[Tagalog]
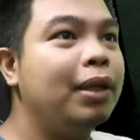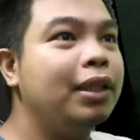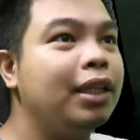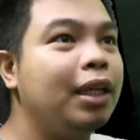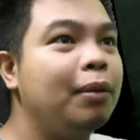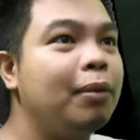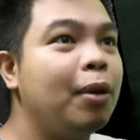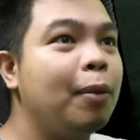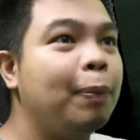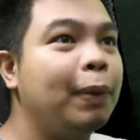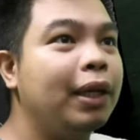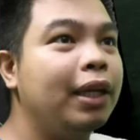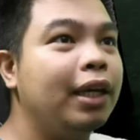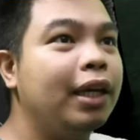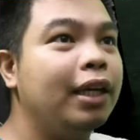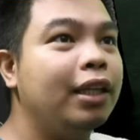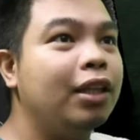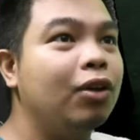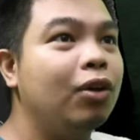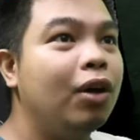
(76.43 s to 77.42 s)
madilim yung
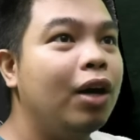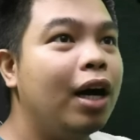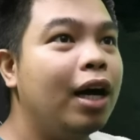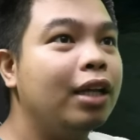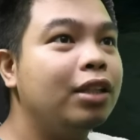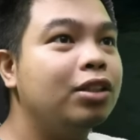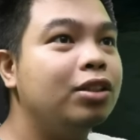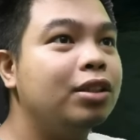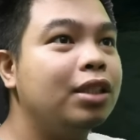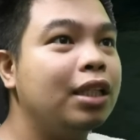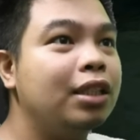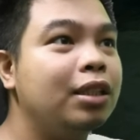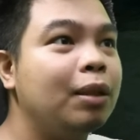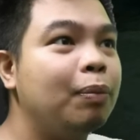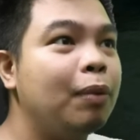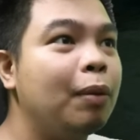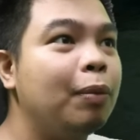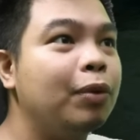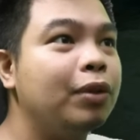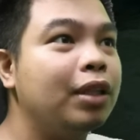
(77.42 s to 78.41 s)
paligid, oh. At saan siya
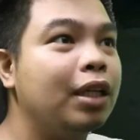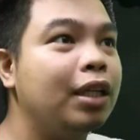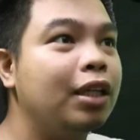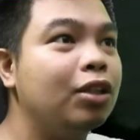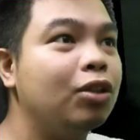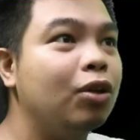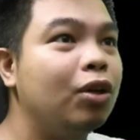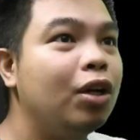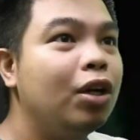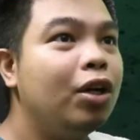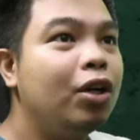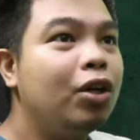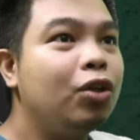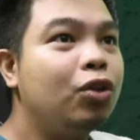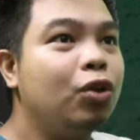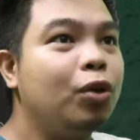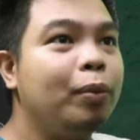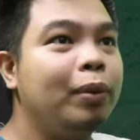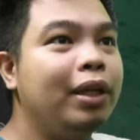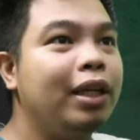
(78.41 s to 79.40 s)
pupunta dito?
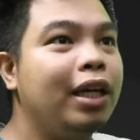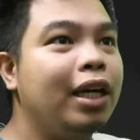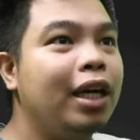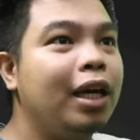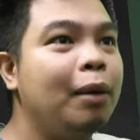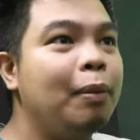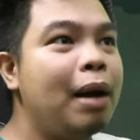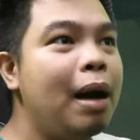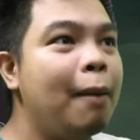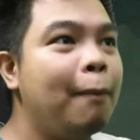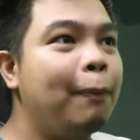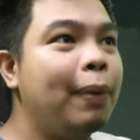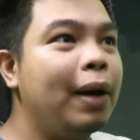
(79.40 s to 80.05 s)
Dumilim ang